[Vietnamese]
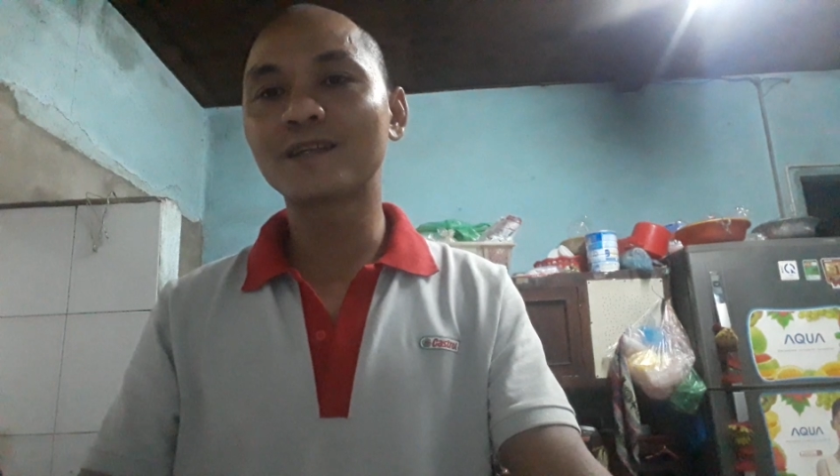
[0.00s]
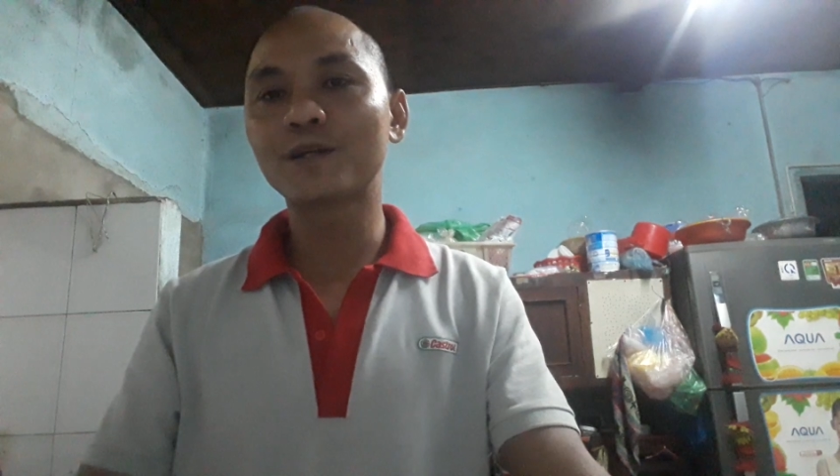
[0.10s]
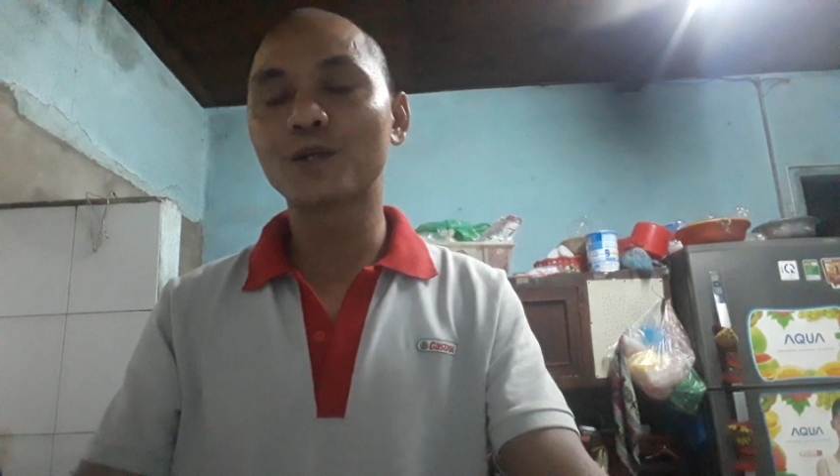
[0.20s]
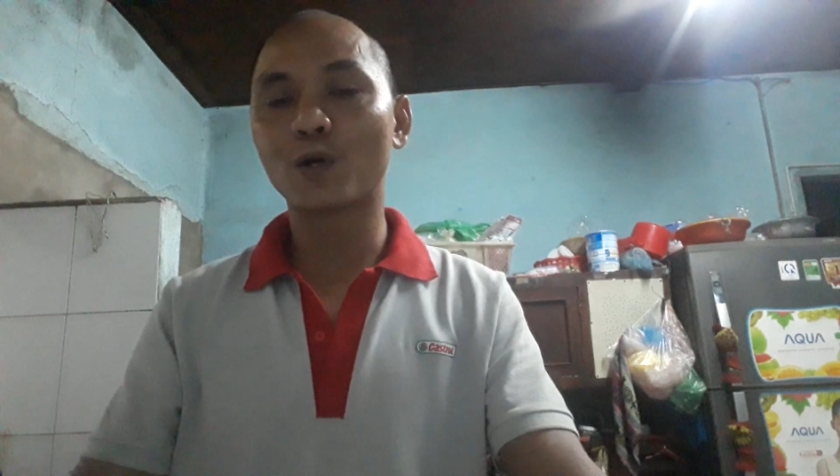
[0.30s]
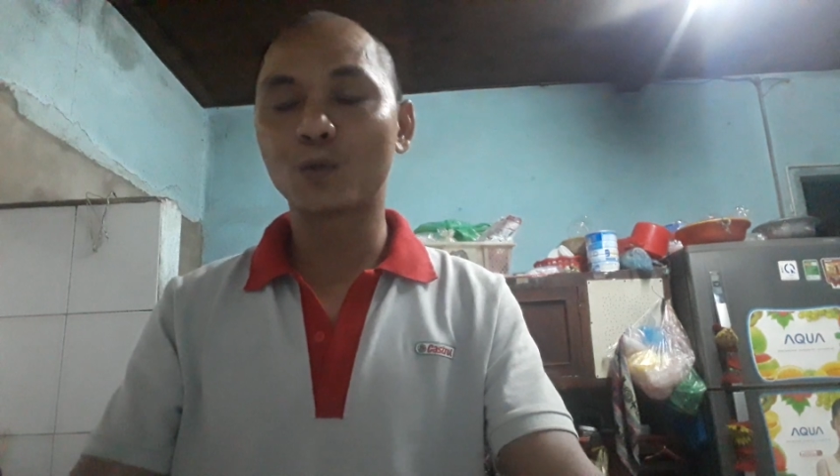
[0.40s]

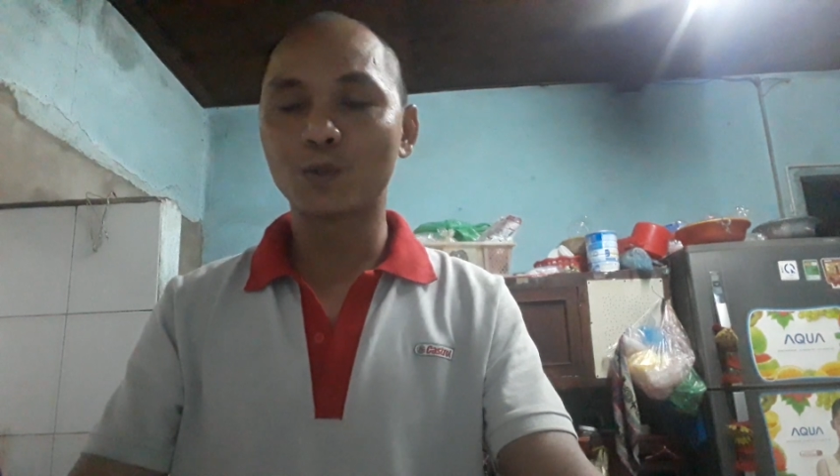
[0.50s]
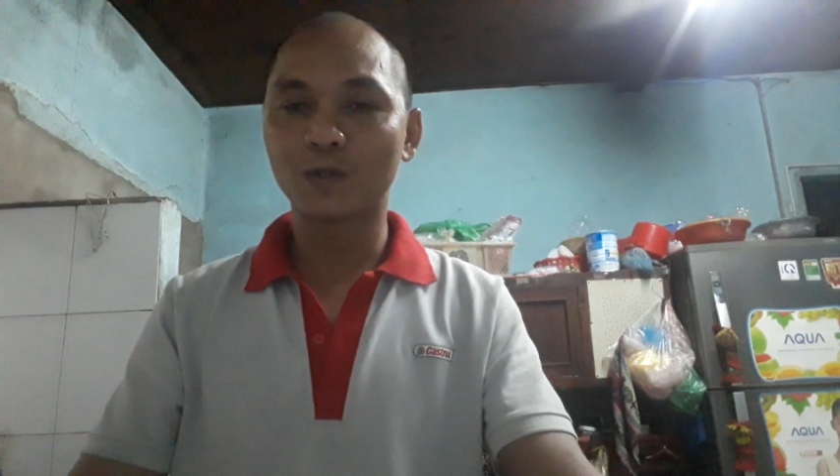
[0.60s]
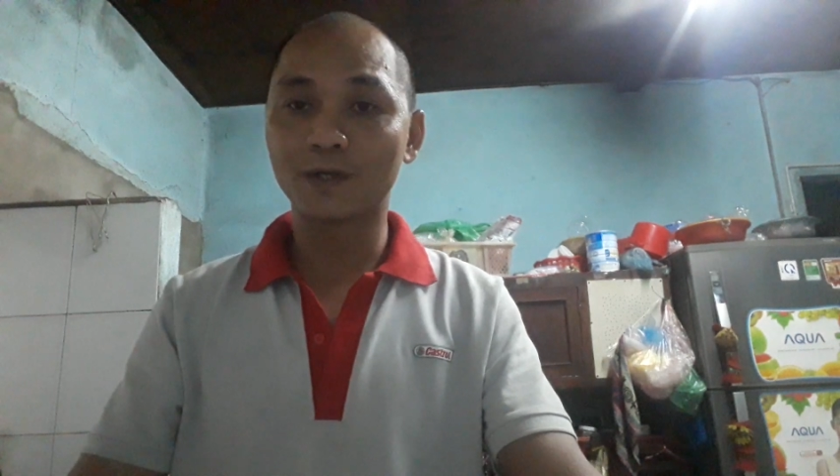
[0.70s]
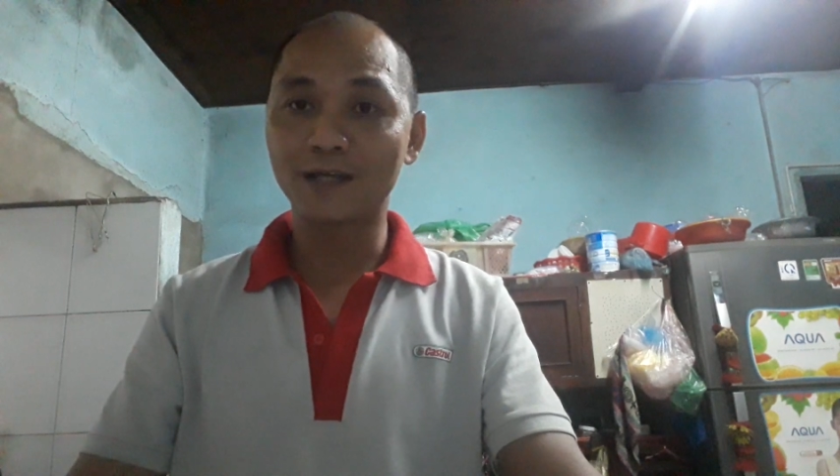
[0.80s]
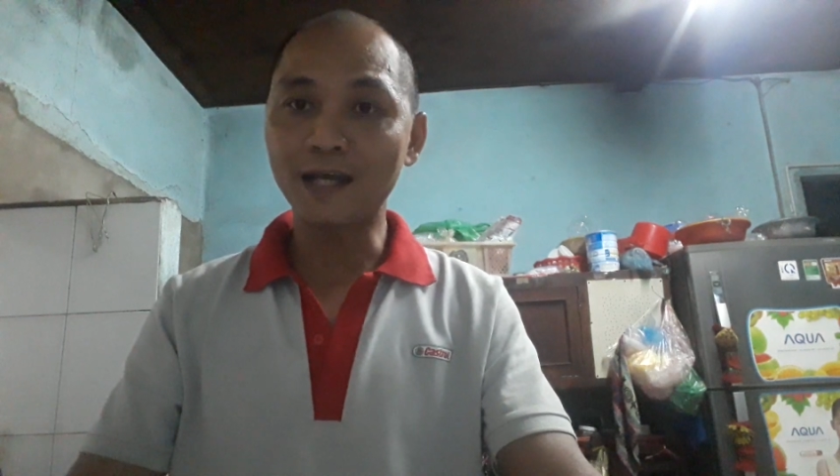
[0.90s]
nó vô
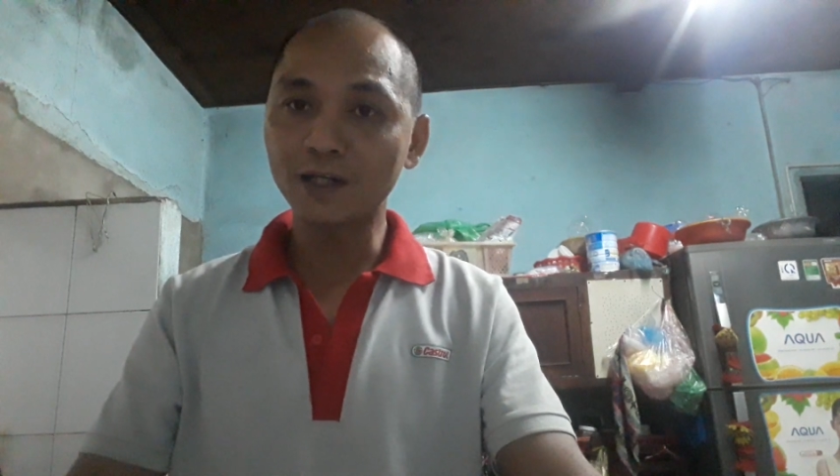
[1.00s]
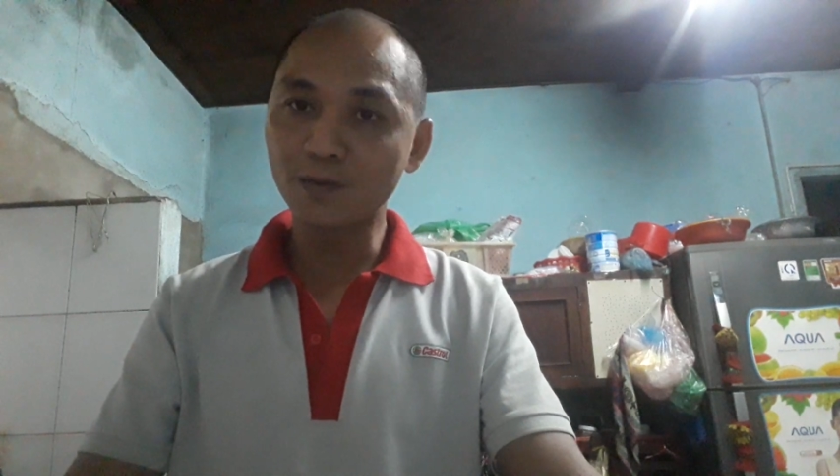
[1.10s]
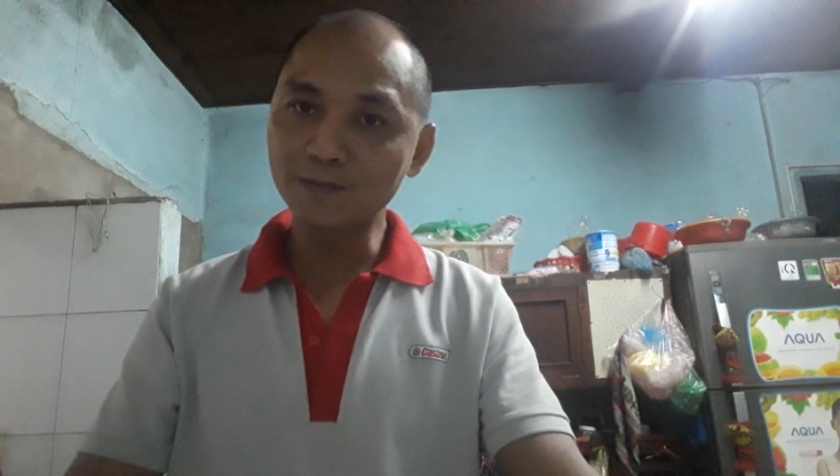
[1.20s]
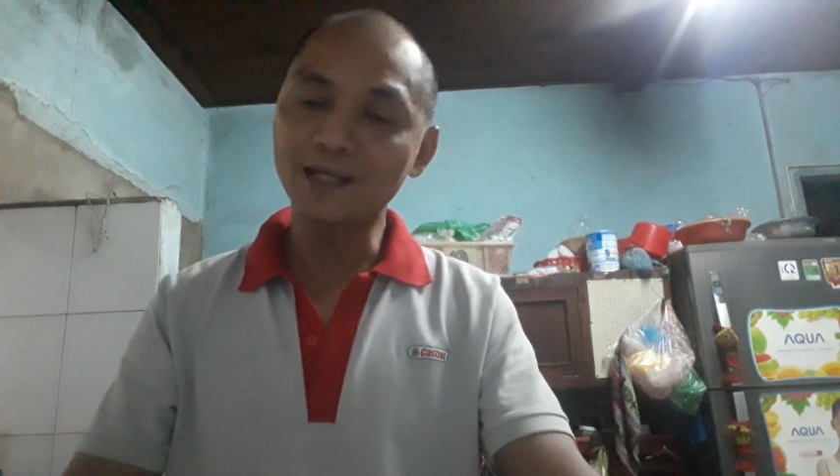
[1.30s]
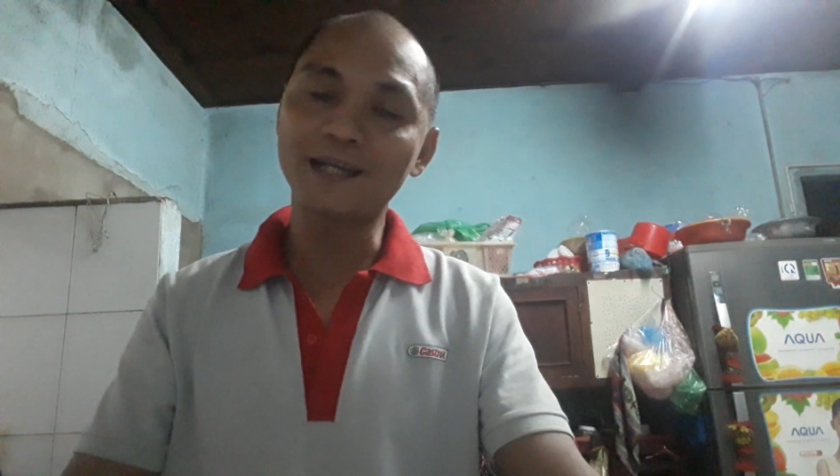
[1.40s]
rồi ngắt
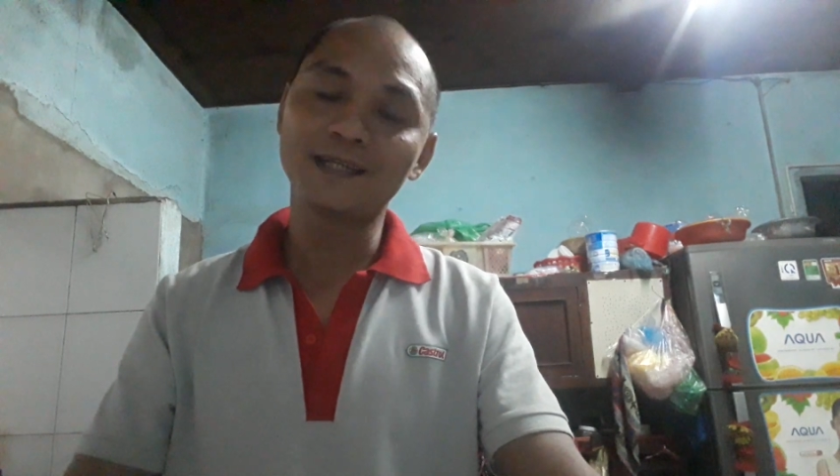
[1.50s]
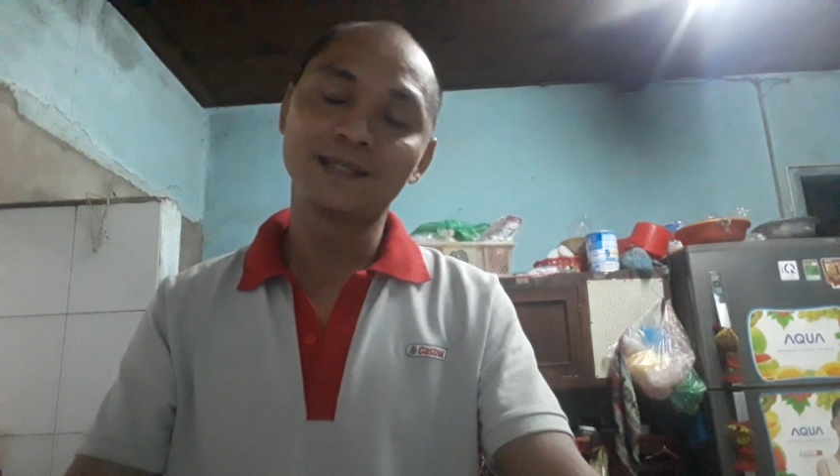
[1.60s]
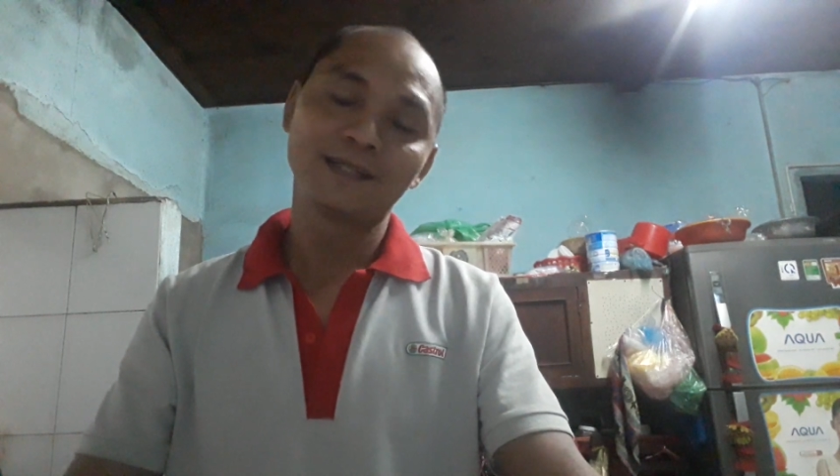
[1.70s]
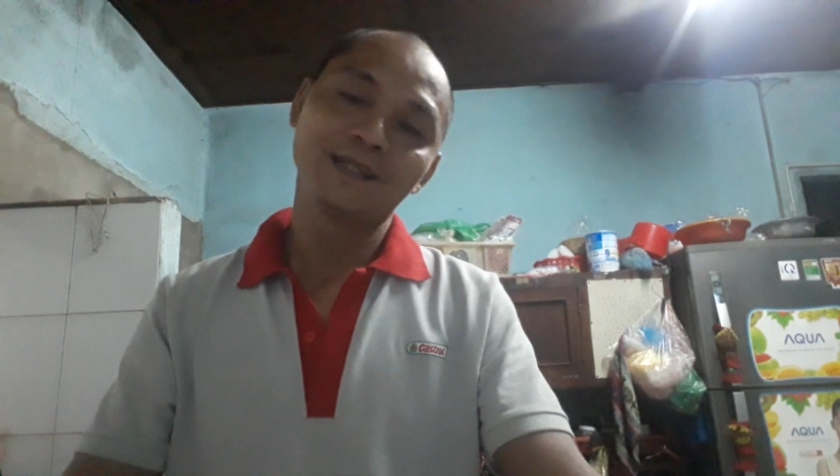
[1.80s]
đúng dây